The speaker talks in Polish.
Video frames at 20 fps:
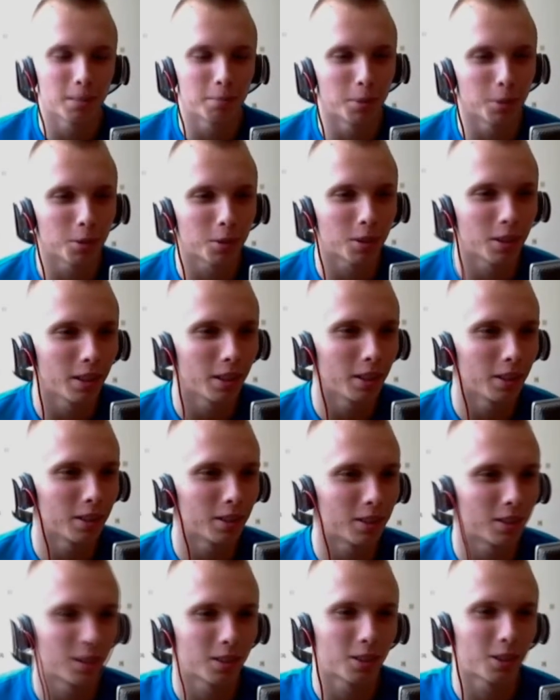bo to
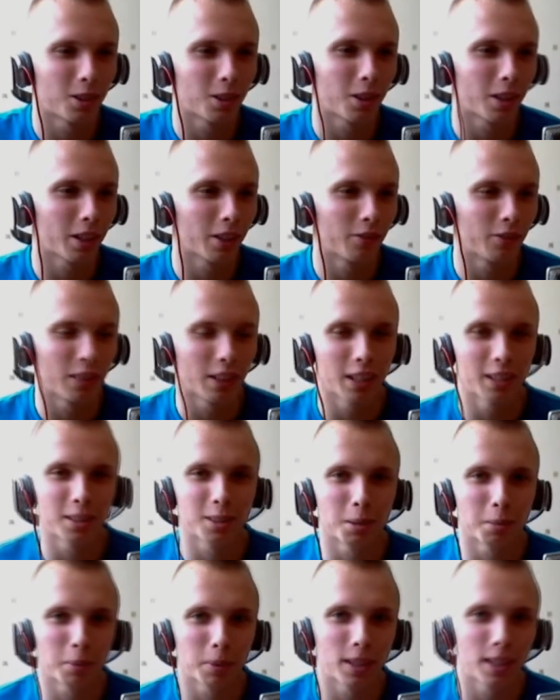jest trochę więcej
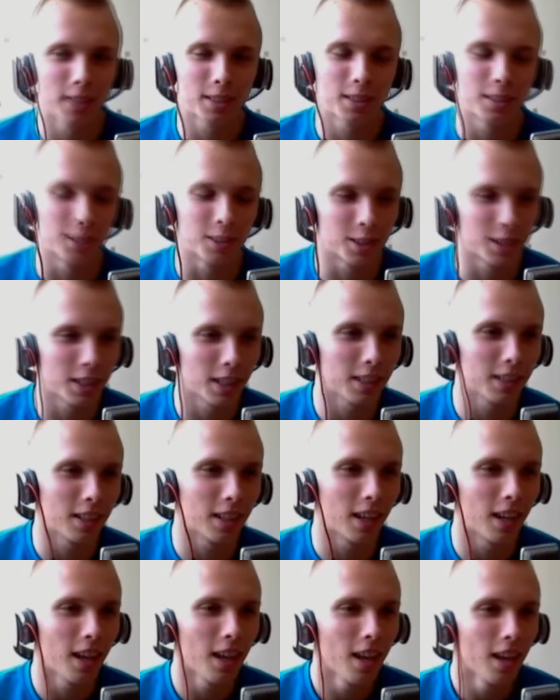operacji niż jedna.